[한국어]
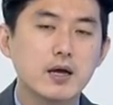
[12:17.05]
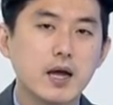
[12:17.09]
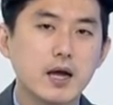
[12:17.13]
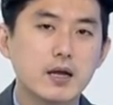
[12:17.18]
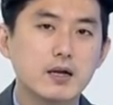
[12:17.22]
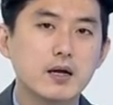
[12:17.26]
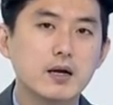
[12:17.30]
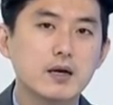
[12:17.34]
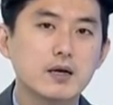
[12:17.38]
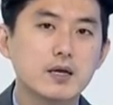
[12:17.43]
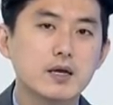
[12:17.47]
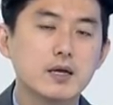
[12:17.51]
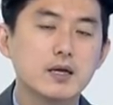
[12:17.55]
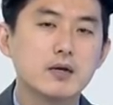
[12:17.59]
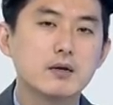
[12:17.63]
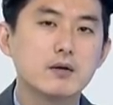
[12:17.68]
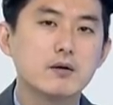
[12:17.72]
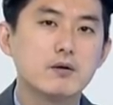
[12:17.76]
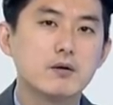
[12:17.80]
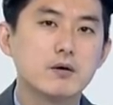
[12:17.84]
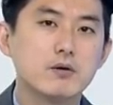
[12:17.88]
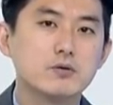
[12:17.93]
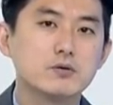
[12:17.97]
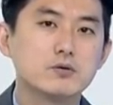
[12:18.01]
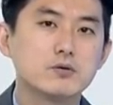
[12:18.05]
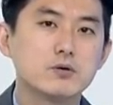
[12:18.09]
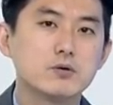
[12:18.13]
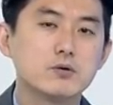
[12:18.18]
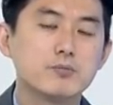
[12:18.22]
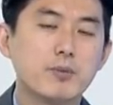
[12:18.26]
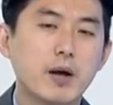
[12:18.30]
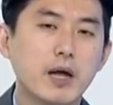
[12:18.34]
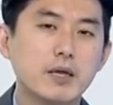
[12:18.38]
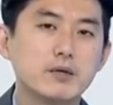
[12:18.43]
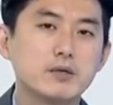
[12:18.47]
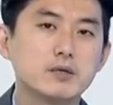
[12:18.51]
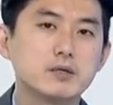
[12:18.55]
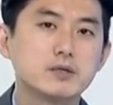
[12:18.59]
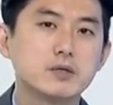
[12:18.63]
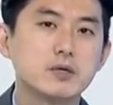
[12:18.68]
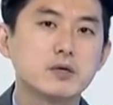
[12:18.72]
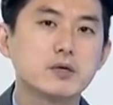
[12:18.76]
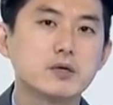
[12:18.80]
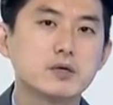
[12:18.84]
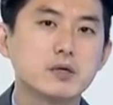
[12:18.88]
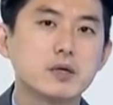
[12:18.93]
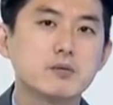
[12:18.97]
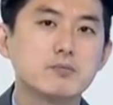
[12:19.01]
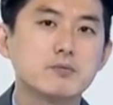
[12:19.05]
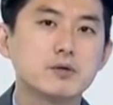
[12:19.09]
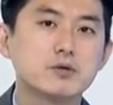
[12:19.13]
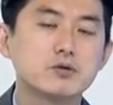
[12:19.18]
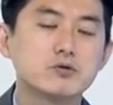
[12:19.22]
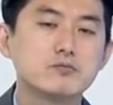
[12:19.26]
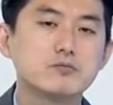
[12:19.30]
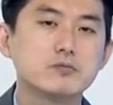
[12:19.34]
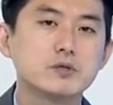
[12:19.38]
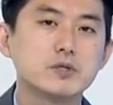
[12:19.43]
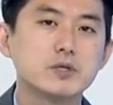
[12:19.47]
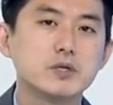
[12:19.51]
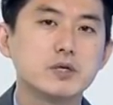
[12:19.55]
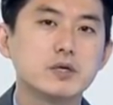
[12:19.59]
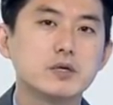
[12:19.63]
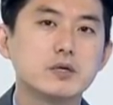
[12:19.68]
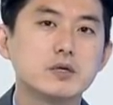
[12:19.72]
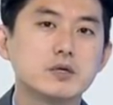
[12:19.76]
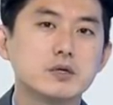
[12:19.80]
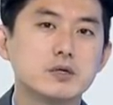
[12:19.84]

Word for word: 하락이 어느 정도 반영시켰기 때문에 충분히